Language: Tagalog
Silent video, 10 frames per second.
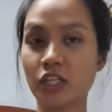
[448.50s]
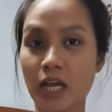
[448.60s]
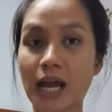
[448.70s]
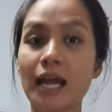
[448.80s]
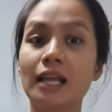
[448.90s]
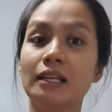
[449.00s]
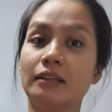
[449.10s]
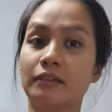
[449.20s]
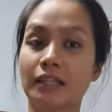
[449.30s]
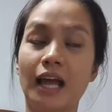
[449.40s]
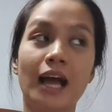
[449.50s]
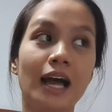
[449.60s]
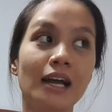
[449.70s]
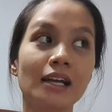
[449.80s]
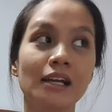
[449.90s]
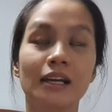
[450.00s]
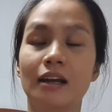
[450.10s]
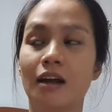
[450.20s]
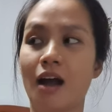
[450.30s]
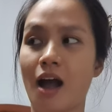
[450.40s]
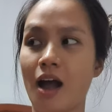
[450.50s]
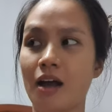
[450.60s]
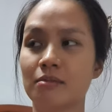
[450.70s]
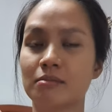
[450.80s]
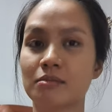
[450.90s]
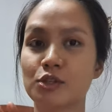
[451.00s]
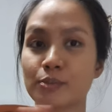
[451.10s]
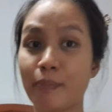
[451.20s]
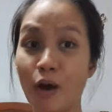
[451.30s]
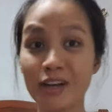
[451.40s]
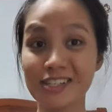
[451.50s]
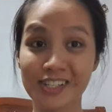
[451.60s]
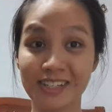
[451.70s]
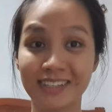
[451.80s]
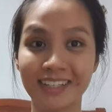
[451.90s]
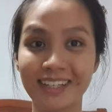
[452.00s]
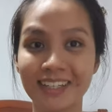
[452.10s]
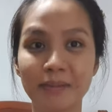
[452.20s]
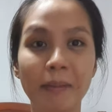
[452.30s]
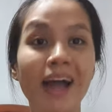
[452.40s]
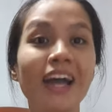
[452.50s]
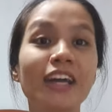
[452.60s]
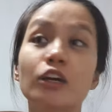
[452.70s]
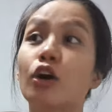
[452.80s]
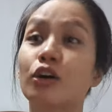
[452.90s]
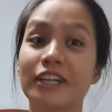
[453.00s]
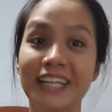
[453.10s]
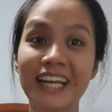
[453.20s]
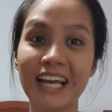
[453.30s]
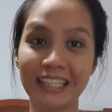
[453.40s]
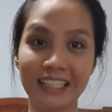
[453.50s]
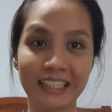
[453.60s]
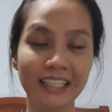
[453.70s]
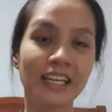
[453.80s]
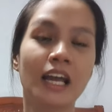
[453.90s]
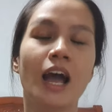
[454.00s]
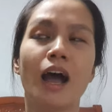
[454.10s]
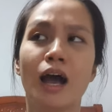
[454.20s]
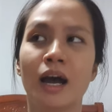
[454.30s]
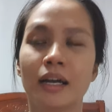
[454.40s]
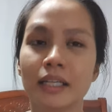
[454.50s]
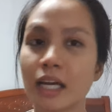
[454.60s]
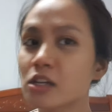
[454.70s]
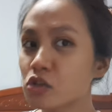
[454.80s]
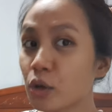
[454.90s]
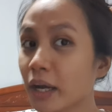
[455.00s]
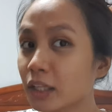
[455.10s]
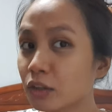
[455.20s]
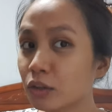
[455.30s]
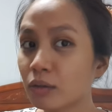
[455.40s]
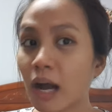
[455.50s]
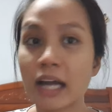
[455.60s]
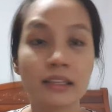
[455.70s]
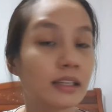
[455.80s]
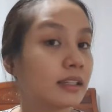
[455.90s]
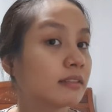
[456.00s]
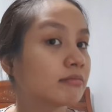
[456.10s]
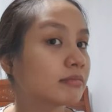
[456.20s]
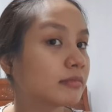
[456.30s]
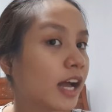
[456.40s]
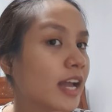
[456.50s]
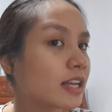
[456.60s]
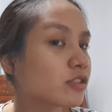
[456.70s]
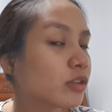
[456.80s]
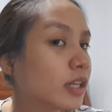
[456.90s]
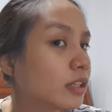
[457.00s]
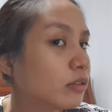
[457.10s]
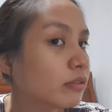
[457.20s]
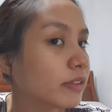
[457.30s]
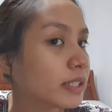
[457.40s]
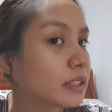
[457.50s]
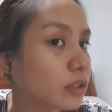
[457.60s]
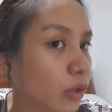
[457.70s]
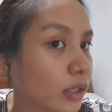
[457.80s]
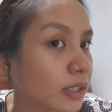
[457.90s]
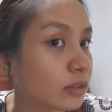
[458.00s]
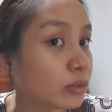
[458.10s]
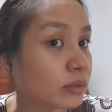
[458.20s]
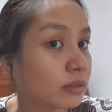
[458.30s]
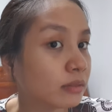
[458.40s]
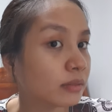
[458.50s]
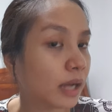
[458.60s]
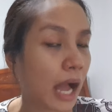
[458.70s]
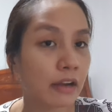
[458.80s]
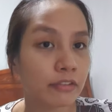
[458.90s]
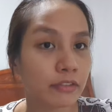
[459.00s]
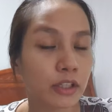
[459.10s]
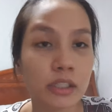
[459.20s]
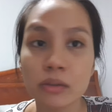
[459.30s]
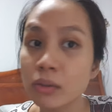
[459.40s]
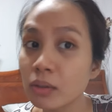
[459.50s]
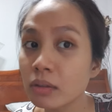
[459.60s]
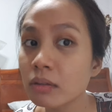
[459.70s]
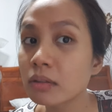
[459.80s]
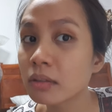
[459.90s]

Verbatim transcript: siya na um, sponsored by Origani. Ayan, so ito yung ating, ayan, so yan yung face ko, yan yung after no,